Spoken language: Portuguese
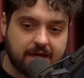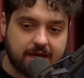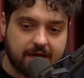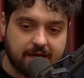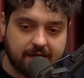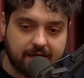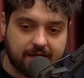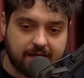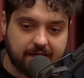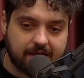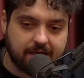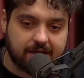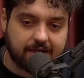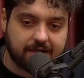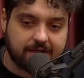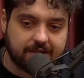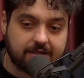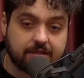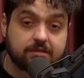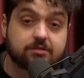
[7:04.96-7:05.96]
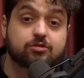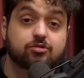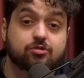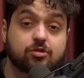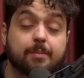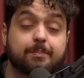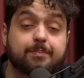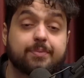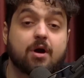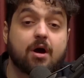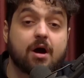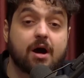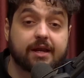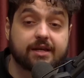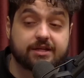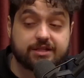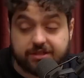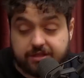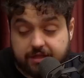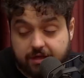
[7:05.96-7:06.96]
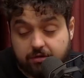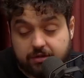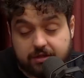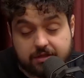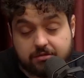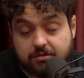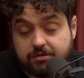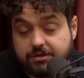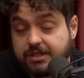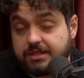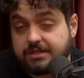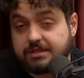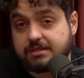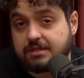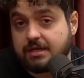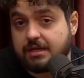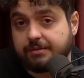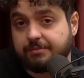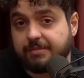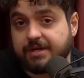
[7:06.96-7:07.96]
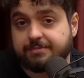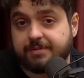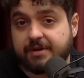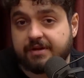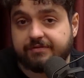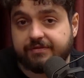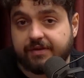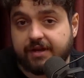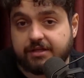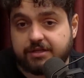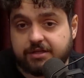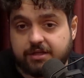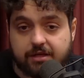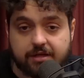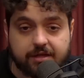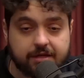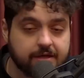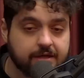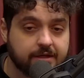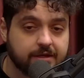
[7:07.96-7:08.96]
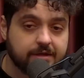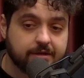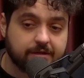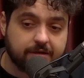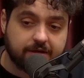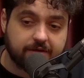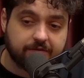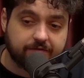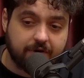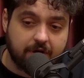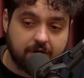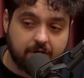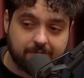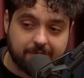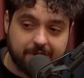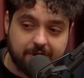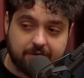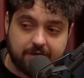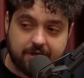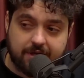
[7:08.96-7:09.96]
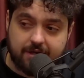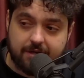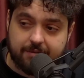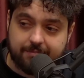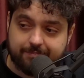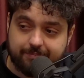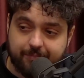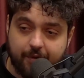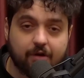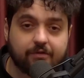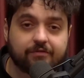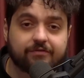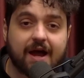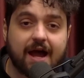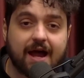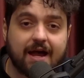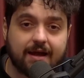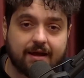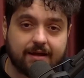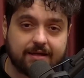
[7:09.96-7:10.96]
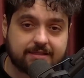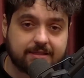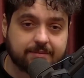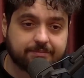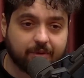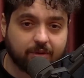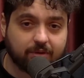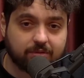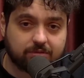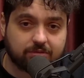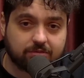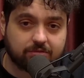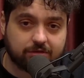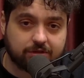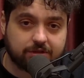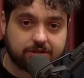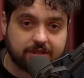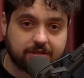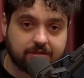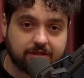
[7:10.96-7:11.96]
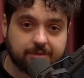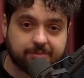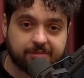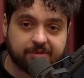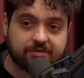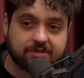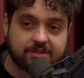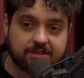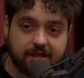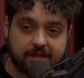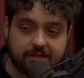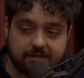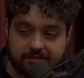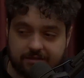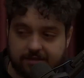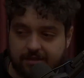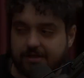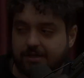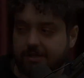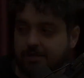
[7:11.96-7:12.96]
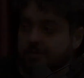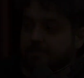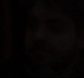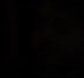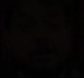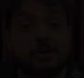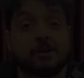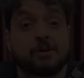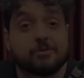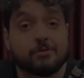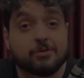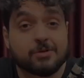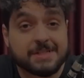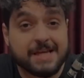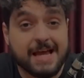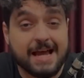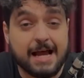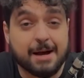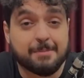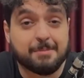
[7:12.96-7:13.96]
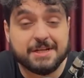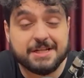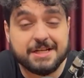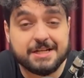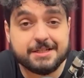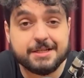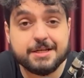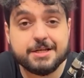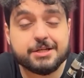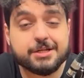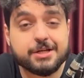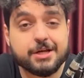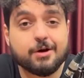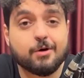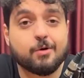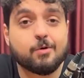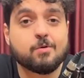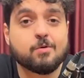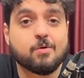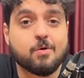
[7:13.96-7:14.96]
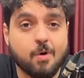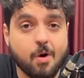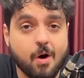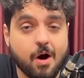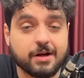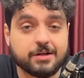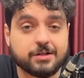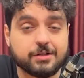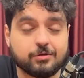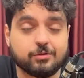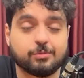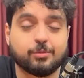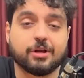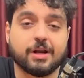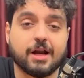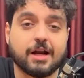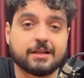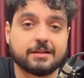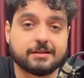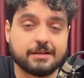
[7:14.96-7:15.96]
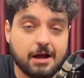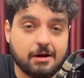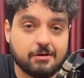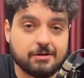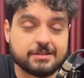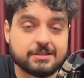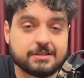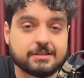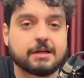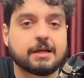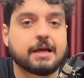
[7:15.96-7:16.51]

Ah, e só piora. A gente tem outras notícias ali mais para frente que, que vão meio que provar esse ponto que eu estou dizendo aqui para vocês. Você acaba de assistir um corte do Monarch Talks.